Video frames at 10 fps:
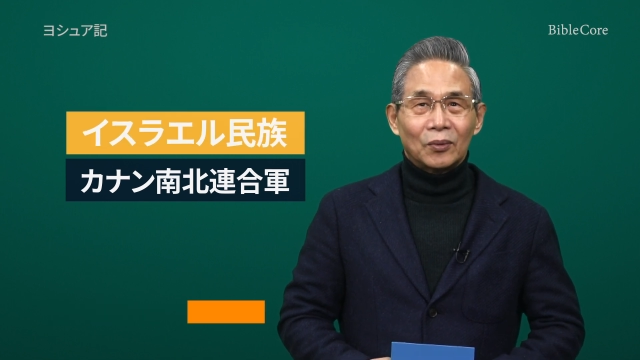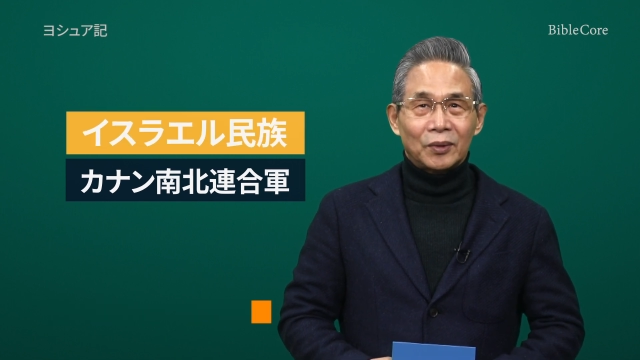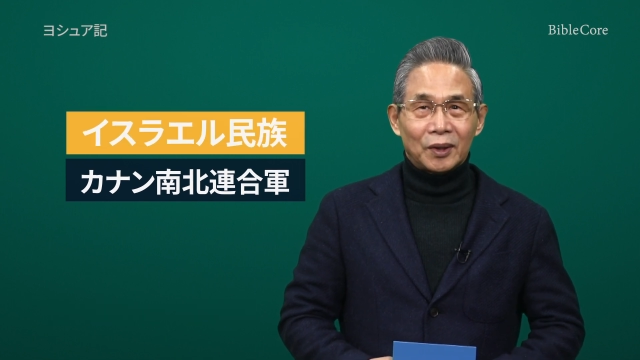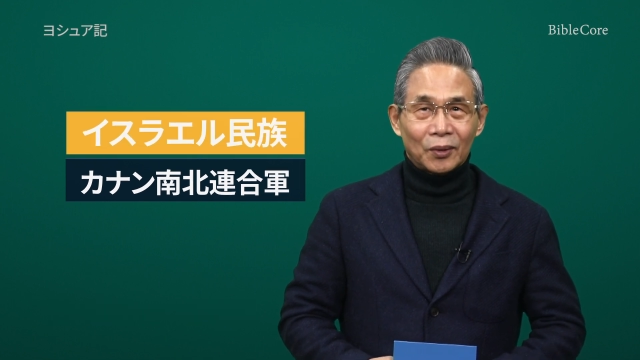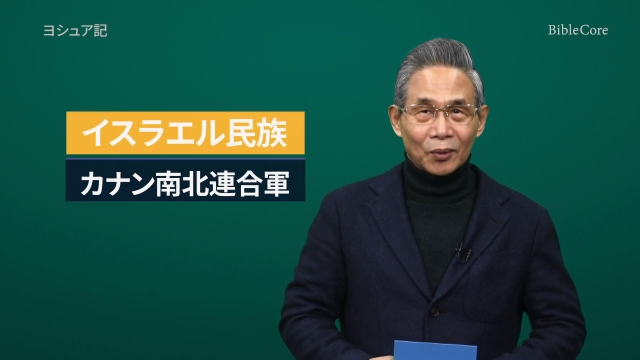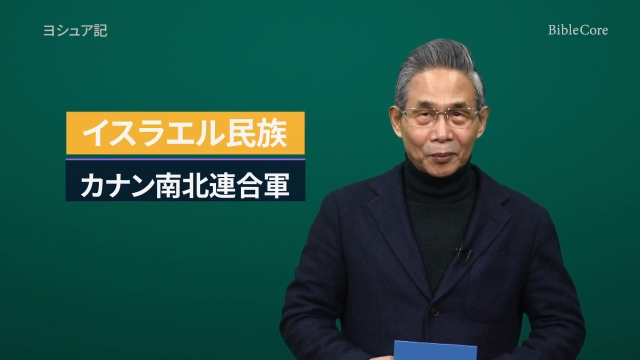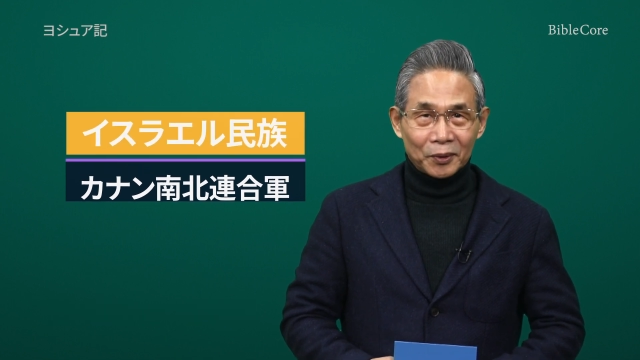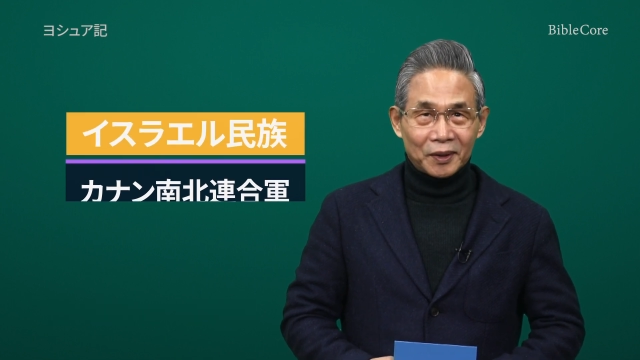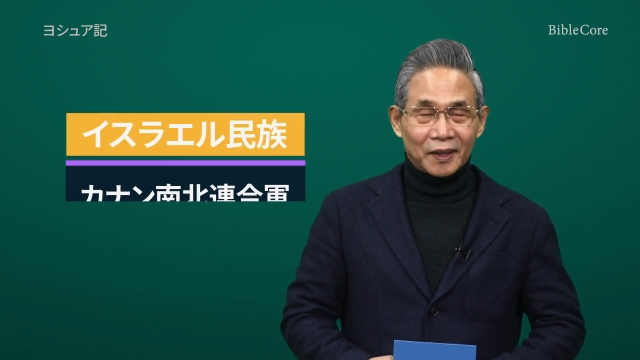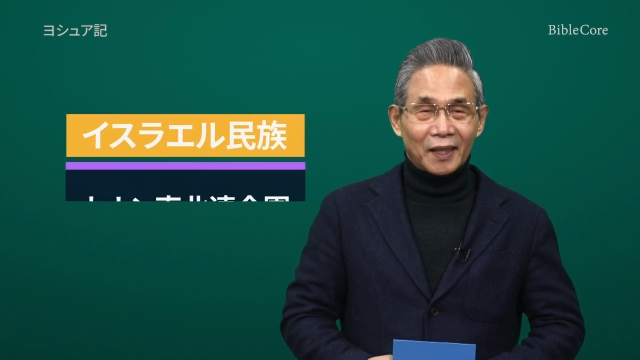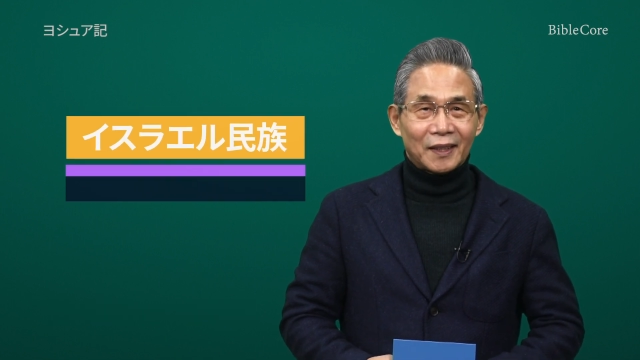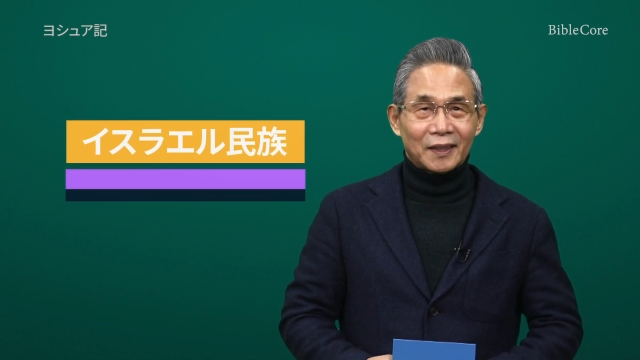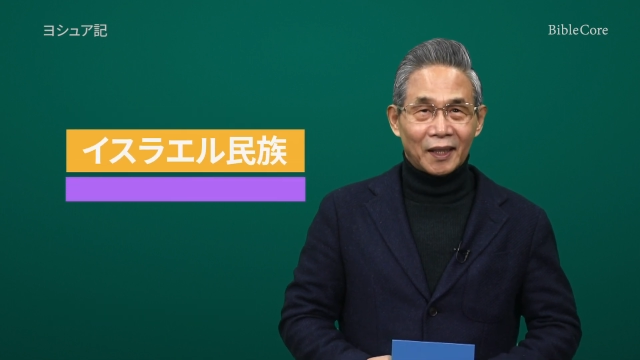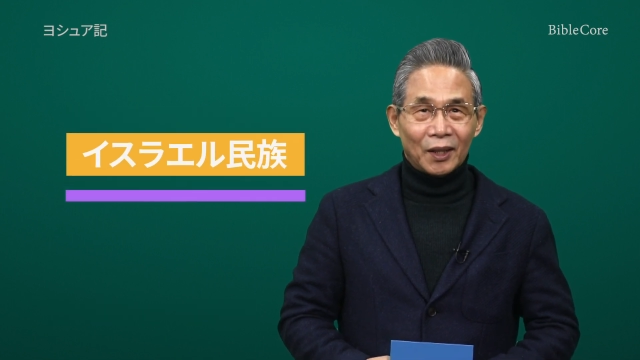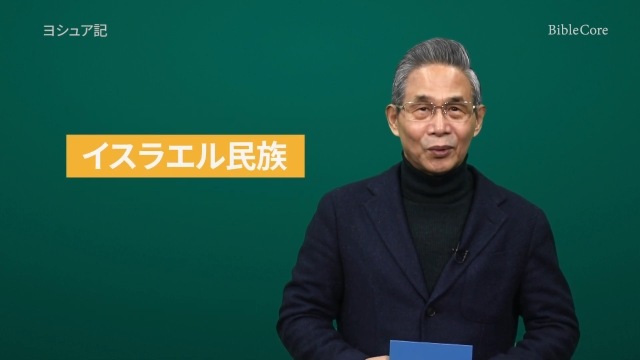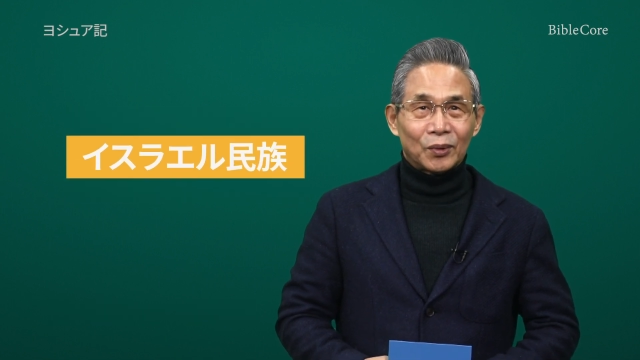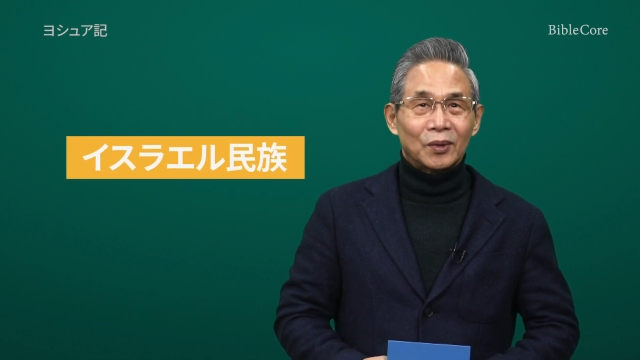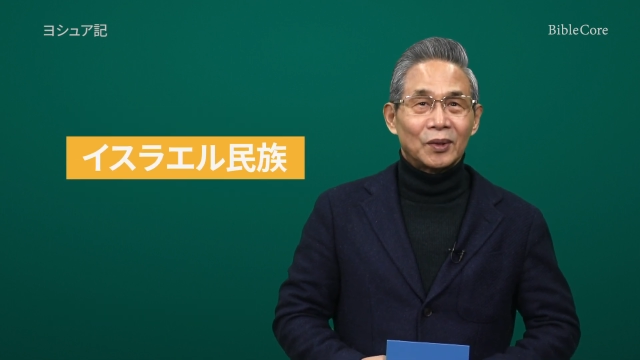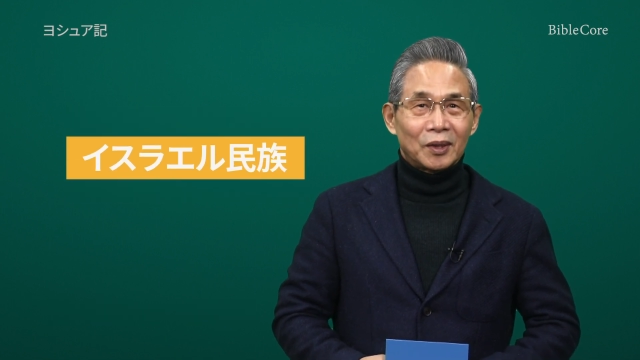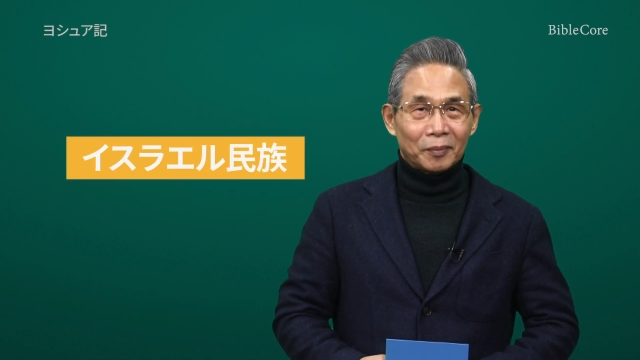打ち滅ぼして征
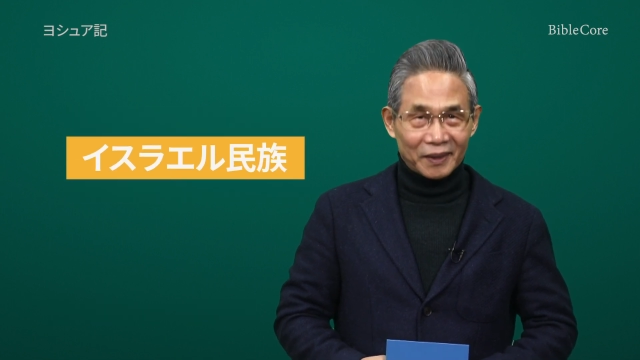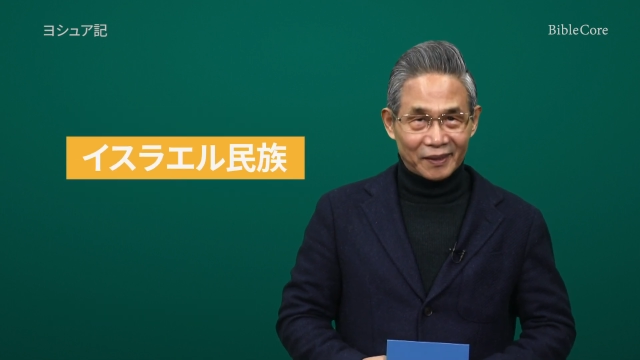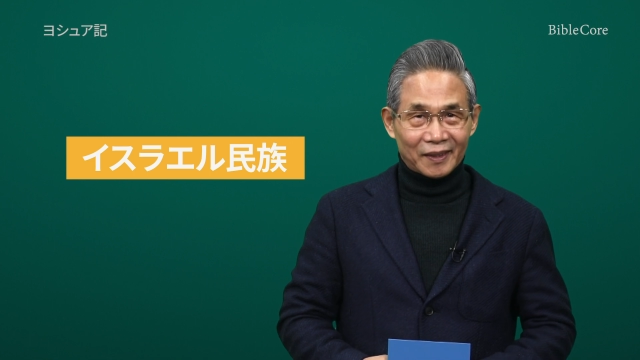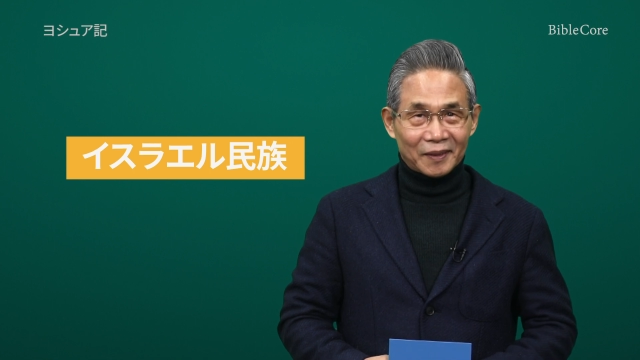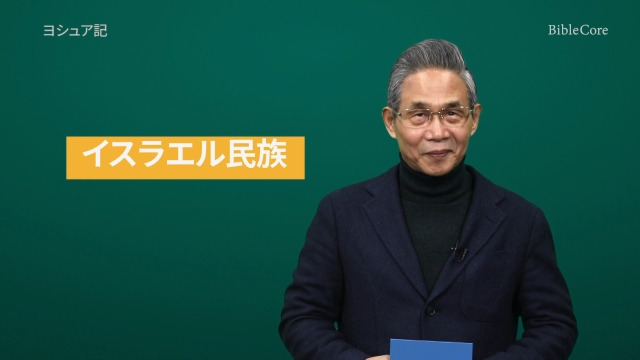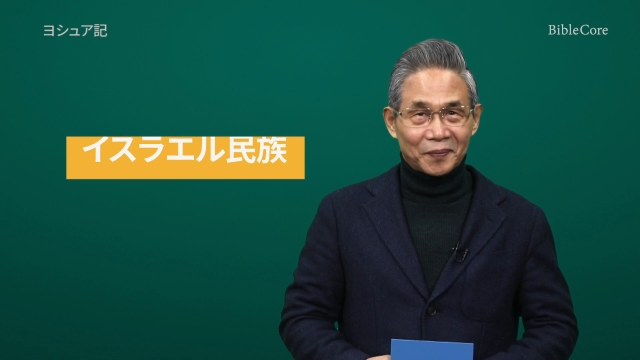服します。